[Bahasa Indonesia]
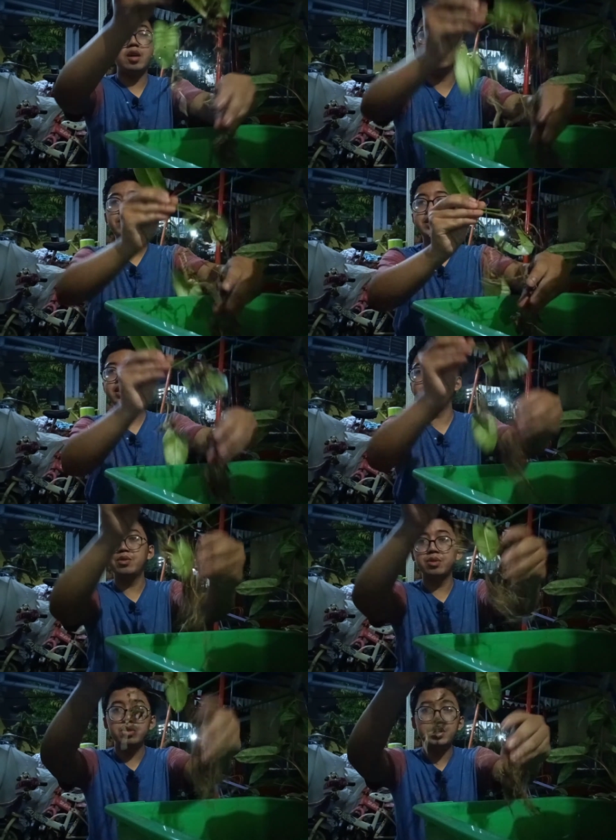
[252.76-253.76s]
aku
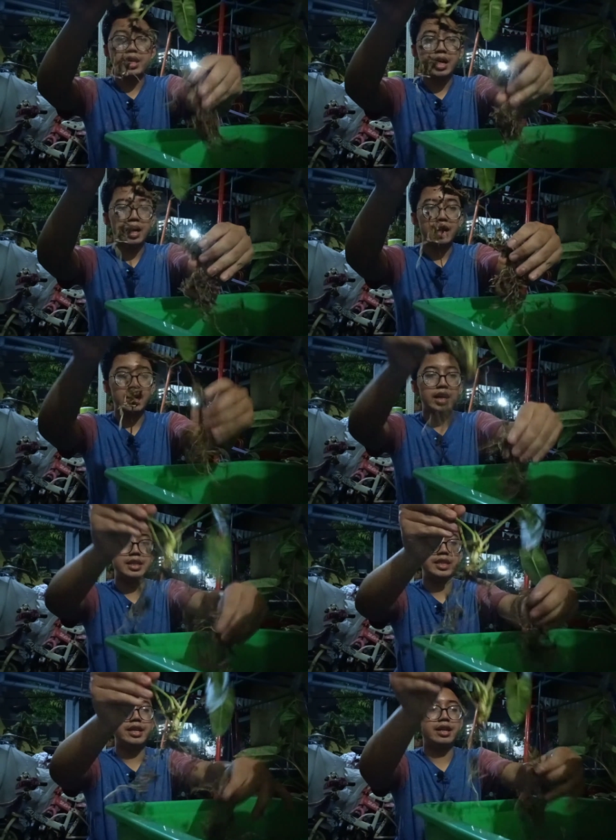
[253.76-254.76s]
bersihin dulu dari
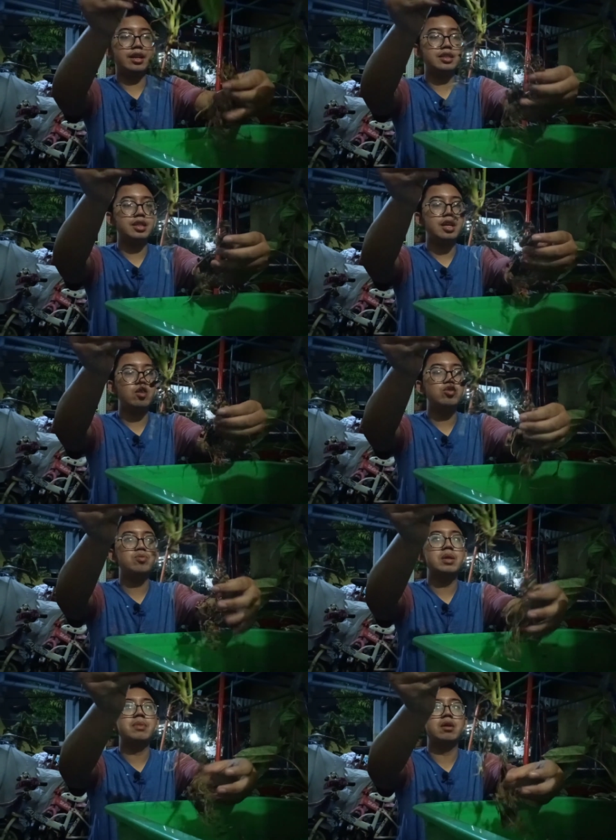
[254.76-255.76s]
akar-akarnya ya. Jadi aku
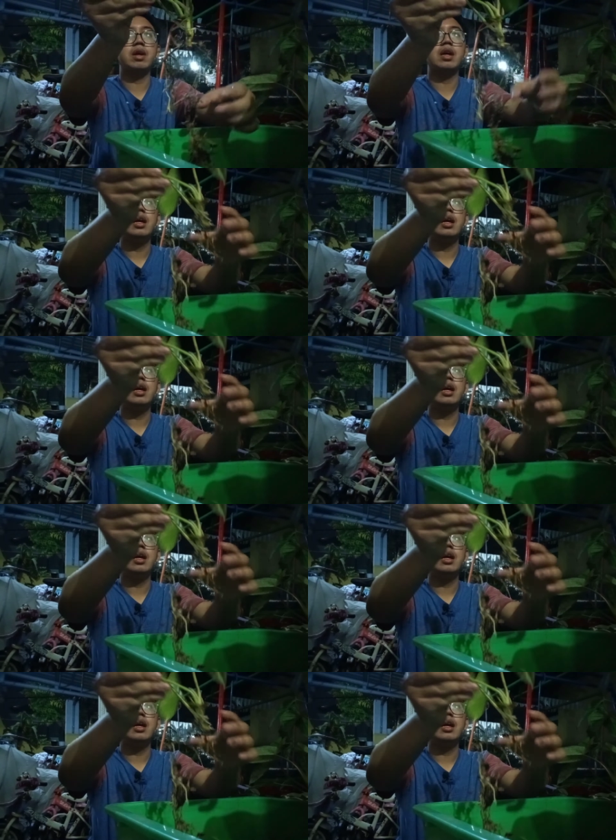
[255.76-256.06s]
cuma bawa